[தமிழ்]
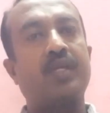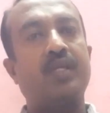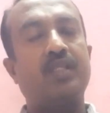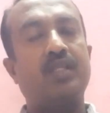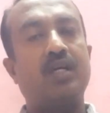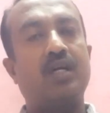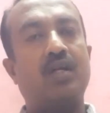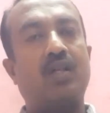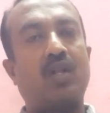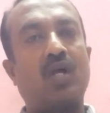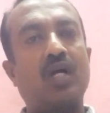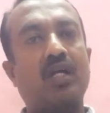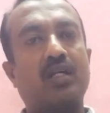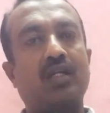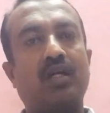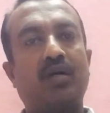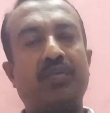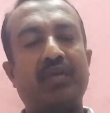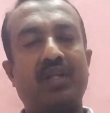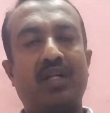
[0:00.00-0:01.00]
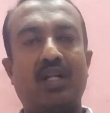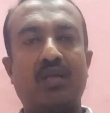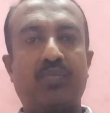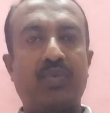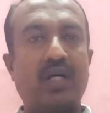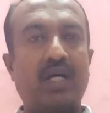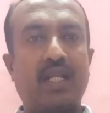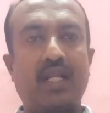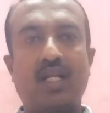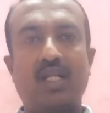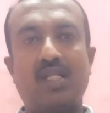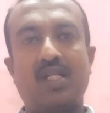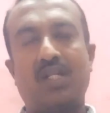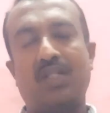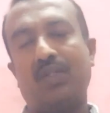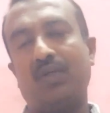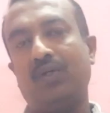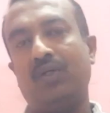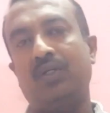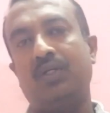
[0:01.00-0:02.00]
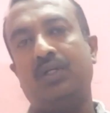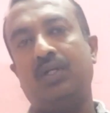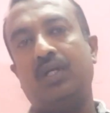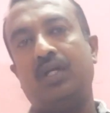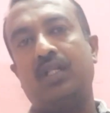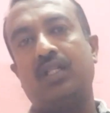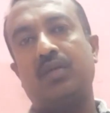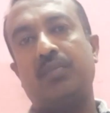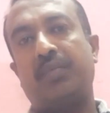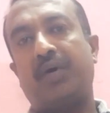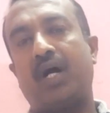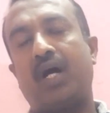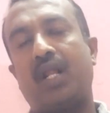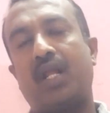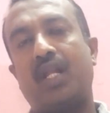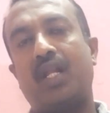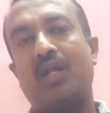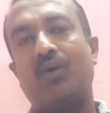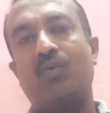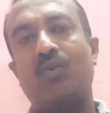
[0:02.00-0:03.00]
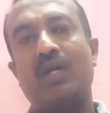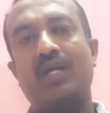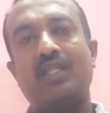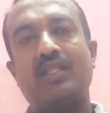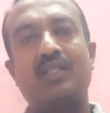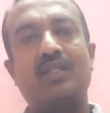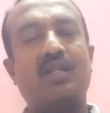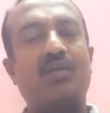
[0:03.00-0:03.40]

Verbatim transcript: இந்த ராக் அப்படின்னாலே பாறைகள்னு அர்த்தம் இந்த பாறைகளை உடைத்து